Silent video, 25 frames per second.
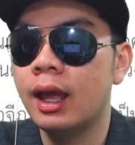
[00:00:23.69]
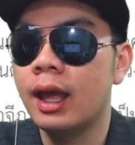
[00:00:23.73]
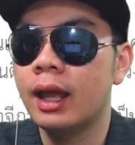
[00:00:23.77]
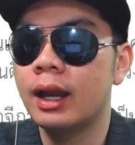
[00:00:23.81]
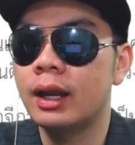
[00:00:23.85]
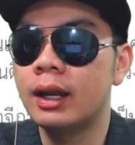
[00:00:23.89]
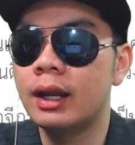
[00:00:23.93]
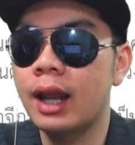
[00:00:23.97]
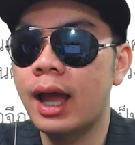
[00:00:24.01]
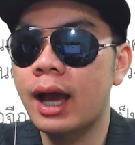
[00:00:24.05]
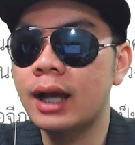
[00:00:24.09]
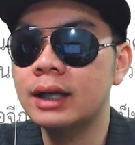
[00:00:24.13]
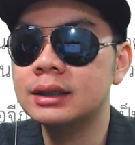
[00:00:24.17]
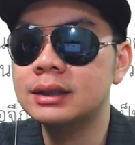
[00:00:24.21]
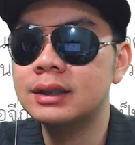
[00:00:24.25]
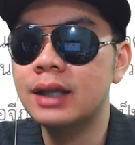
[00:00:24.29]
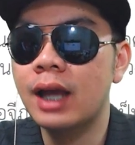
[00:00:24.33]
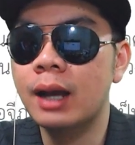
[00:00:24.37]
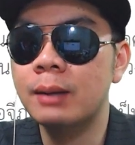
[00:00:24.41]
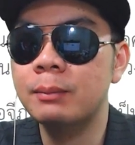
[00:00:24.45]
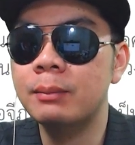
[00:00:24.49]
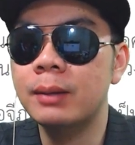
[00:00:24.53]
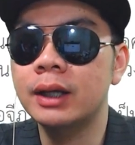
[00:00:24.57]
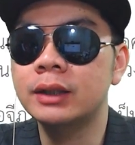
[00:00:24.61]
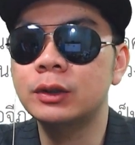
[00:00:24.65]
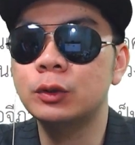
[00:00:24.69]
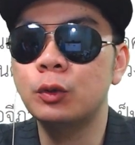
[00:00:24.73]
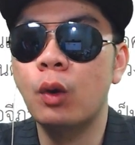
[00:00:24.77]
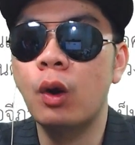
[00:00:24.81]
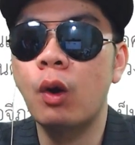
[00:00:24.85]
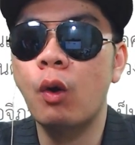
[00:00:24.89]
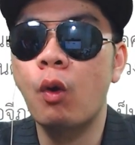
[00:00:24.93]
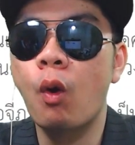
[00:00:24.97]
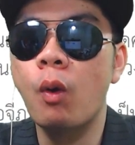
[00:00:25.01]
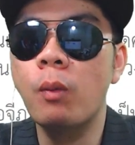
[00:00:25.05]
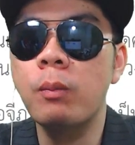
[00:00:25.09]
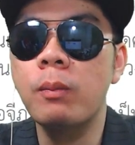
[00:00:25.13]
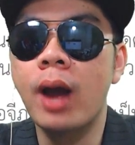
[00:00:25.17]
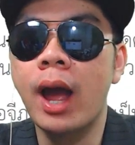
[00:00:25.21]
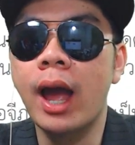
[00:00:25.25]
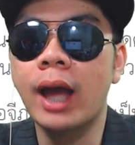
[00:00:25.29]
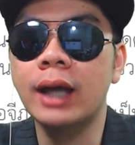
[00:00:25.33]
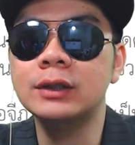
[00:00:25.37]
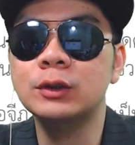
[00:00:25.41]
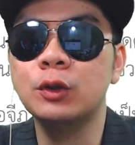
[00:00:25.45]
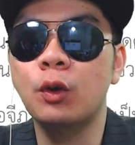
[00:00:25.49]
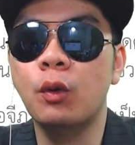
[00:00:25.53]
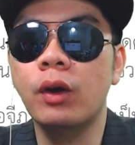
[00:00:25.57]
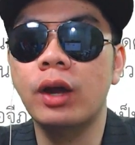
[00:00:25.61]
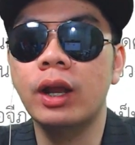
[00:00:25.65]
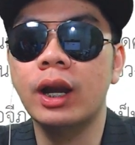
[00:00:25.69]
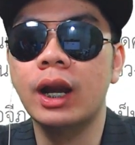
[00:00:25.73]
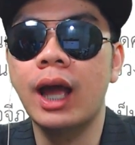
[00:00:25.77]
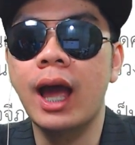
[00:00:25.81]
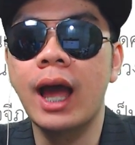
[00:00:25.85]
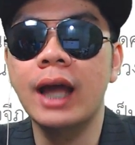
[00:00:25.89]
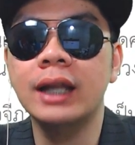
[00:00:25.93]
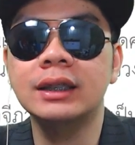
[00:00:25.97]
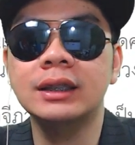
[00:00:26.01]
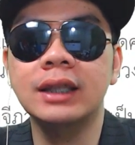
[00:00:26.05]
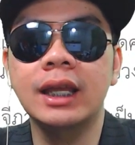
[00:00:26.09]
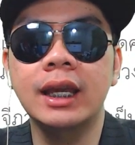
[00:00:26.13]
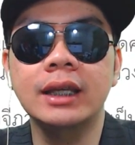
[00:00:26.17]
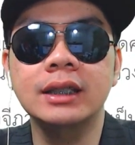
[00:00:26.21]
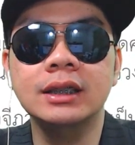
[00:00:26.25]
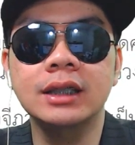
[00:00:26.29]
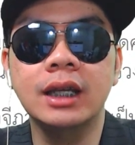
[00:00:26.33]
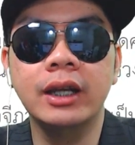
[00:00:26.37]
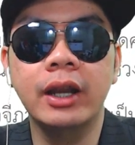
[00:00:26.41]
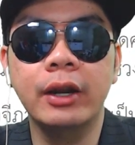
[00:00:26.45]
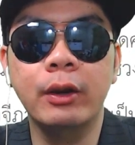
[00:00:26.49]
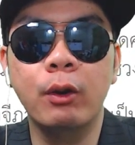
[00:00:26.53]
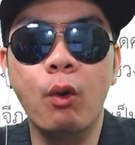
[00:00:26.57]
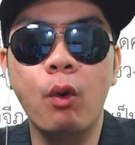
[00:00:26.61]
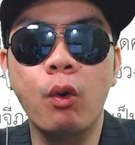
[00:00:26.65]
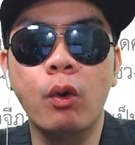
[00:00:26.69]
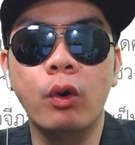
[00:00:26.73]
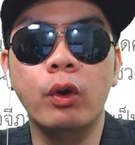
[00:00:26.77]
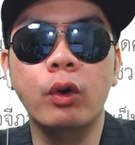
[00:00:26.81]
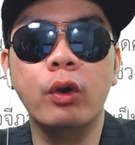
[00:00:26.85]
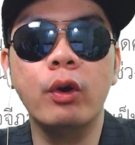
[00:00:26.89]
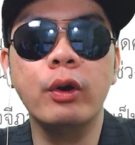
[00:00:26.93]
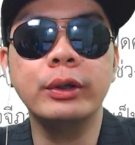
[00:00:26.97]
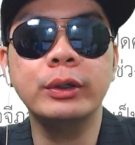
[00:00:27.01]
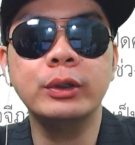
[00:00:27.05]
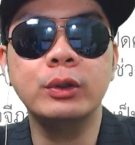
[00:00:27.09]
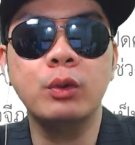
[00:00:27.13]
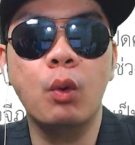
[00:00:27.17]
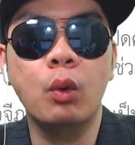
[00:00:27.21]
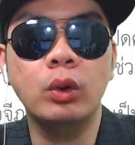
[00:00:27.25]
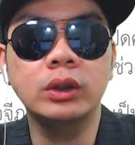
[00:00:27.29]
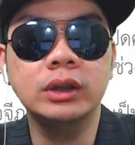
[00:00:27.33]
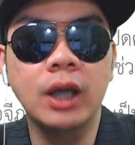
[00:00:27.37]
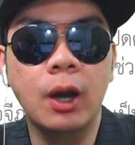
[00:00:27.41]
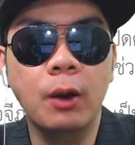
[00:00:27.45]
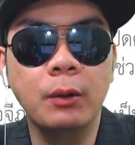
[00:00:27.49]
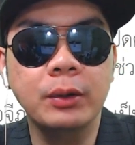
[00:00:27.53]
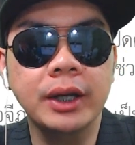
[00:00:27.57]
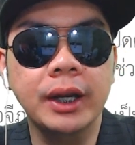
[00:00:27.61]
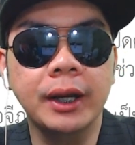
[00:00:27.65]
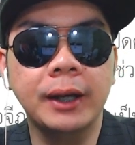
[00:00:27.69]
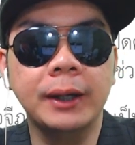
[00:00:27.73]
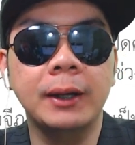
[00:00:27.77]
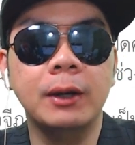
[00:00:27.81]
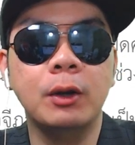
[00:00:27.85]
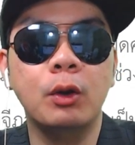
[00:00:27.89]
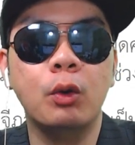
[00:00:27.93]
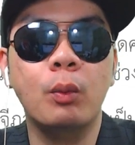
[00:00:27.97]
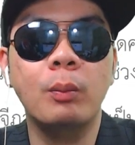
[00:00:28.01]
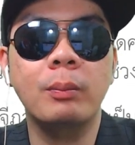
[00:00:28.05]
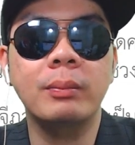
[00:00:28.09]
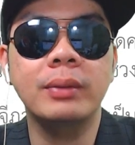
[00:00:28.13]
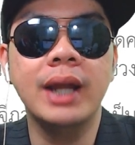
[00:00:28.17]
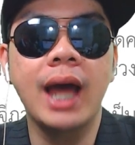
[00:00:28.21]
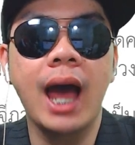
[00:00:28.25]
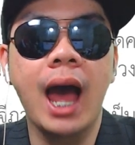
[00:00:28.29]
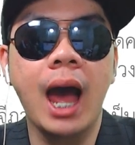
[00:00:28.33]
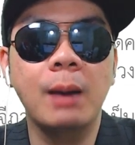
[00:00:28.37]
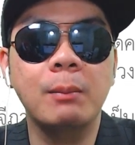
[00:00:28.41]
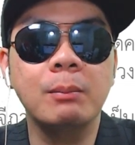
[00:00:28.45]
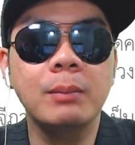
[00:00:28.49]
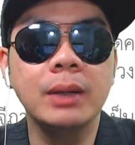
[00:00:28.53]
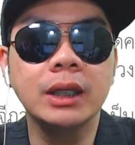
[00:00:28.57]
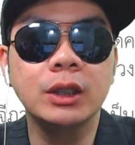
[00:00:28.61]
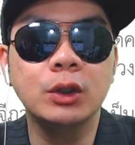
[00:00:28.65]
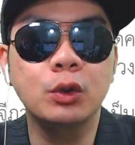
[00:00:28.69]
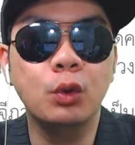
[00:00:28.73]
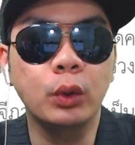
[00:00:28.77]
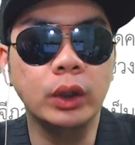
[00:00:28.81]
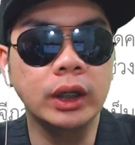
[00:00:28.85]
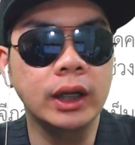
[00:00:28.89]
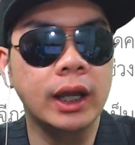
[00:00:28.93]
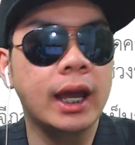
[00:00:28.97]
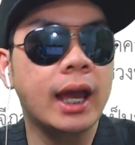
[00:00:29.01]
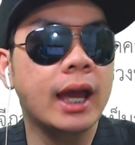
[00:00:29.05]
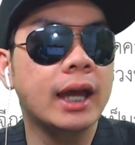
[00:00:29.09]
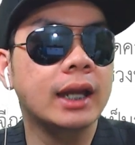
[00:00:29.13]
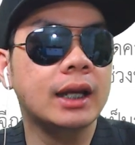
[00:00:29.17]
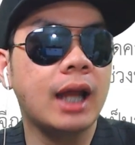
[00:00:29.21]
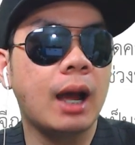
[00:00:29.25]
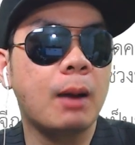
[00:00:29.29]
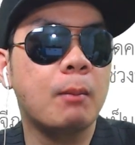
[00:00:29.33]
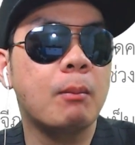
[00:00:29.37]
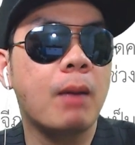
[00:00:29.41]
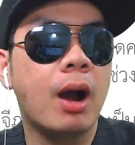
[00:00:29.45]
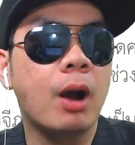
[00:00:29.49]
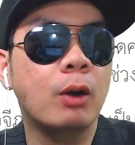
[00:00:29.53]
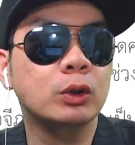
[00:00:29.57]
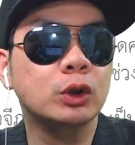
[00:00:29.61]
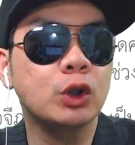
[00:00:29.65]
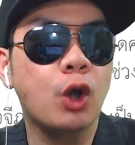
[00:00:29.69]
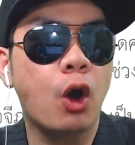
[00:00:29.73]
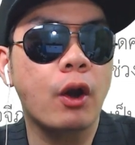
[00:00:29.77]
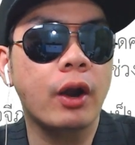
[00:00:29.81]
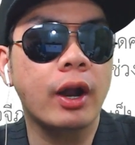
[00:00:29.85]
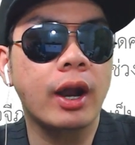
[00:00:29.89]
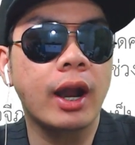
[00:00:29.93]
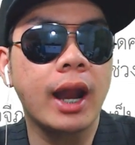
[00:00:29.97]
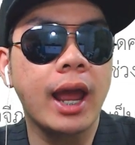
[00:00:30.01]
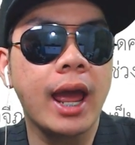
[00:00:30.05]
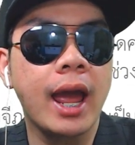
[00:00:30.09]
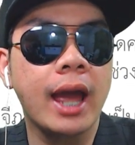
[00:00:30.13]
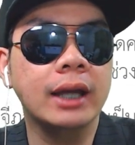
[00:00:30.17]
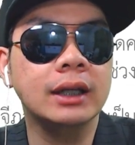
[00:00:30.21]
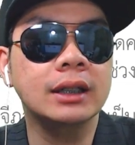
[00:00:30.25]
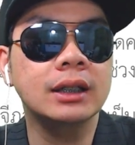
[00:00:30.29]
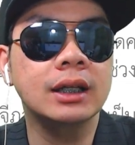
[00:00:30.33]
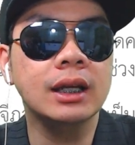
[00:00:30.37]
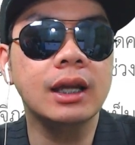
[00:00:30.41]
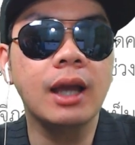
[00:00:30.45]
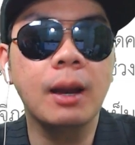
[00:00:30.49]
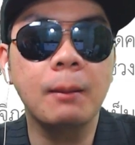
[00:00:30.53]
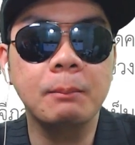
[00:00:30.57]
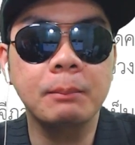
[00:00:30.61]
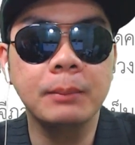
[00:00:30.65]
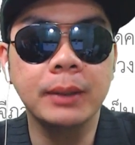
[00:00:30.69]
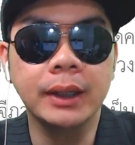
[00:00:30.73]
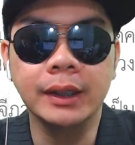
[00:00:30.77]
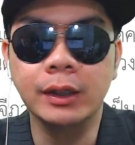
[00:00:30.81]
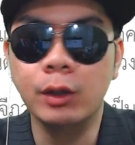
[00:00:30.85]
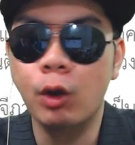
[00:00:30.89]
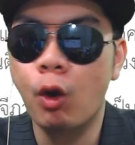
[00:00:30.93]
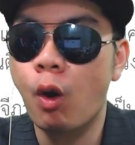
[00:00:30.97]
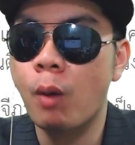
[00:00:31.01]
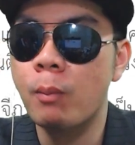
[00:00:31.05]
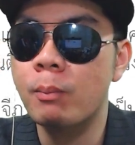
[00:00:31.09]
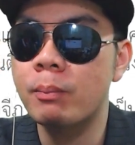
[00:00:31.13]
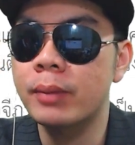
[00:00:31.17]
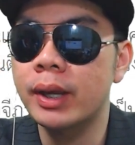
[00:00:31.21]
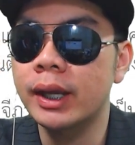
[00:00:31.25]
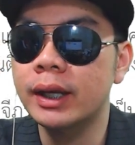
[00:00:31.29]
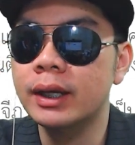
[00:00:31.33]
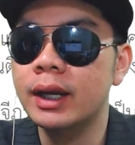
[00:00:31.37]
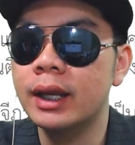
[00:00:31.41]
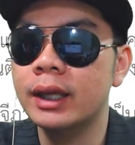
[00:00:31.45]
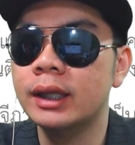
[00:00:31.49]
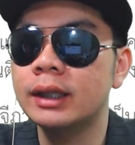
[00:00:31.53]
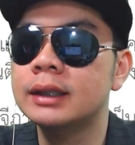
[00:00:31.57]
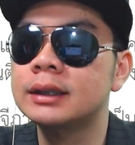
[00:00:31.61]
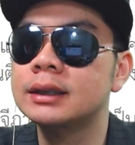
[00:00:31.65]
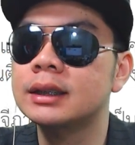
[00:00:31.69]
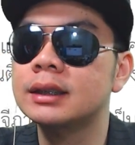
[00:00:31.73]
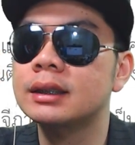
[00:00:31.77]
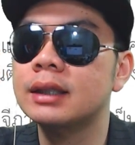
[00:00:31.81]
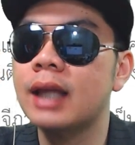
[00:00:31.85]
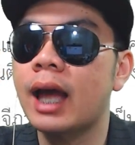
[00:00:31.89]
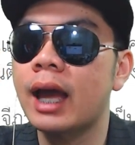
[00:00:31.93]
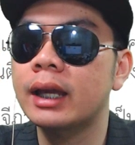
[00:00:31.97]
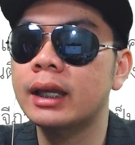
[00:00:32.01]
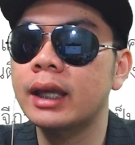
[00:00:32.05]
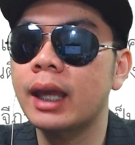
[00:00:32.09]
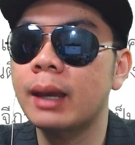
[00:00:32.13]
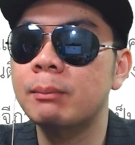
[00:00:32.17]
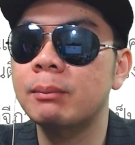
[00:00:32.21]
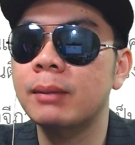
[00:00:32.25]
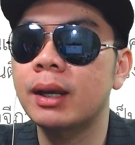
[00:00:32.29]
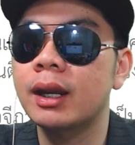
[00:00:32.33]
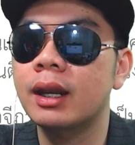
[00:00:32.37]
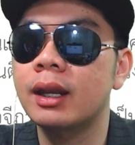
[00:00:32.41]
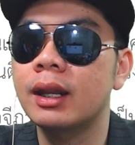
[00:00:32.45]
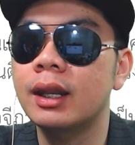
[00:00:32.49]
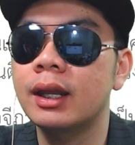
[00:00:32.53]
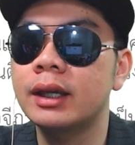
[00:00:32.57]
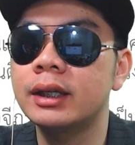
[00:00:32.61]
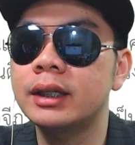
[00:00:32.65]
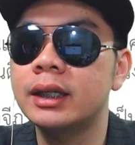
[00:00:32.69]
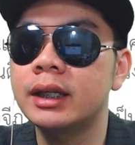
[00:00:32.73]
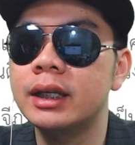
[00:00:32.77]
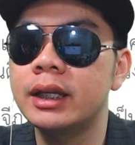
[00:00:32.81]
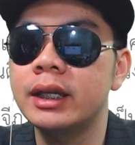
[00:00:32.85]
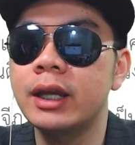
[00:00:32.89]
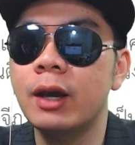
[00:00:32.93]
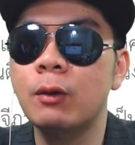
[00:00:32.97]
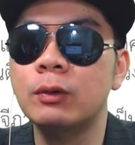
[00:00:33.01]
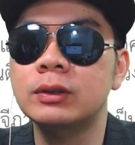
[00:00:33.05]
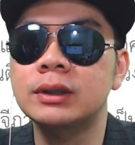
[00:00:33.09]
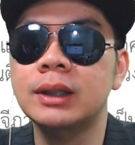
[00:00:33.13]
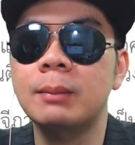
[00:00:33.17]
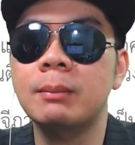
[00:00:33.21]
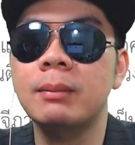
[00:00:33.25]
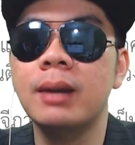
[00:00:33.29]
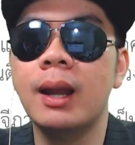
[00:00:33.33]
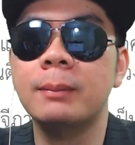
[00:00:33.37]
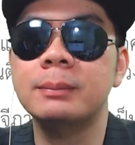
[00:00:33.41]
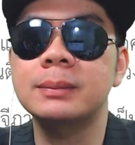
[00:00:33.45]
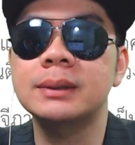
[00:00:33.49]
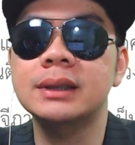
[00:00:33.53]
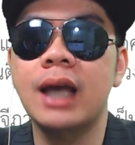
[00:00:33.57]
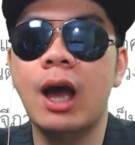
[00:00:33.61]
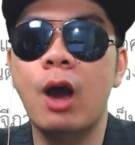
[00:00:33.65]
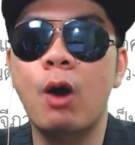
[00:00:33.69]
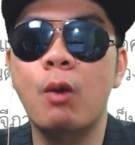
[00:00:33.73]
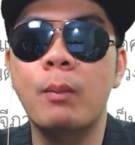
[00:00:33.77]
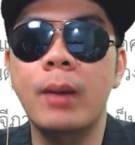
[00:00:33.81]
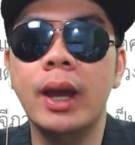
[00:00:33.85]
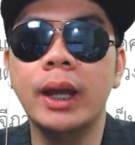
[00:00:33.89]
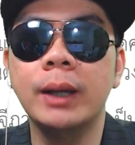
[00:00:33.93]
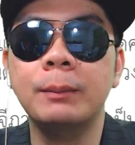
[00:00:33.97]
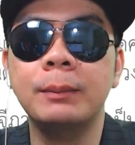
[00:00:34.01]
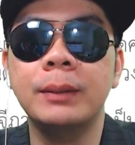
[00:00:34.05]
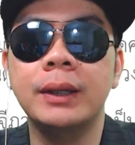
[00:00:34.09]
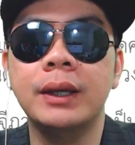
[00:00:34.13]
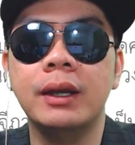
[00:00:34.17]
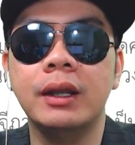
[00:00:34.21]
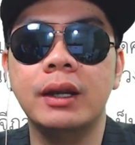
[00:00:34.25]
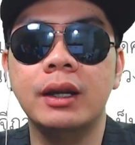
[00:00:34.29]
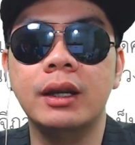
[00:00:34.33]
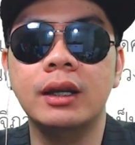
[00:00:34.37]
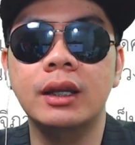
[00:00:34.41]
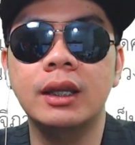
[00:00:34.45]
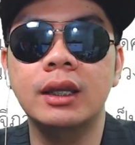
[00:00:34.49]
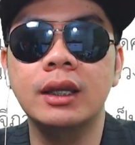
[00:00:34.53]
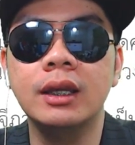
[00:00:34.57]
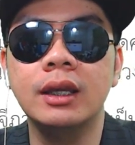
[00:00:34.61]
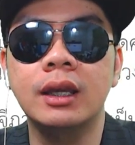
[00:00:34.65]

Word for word: หลังจากเปิดตัวคบหาสงกรานต์เตชะณรงค์ก็ถูกชาวเน็ตรุมด่าไม่หยุดทำเอาตอนแรกถึงกับปิดคอมเมนต์ในอินสตาแกรมกันเลยทีเดียวสำหรับสาวแมทพิรณี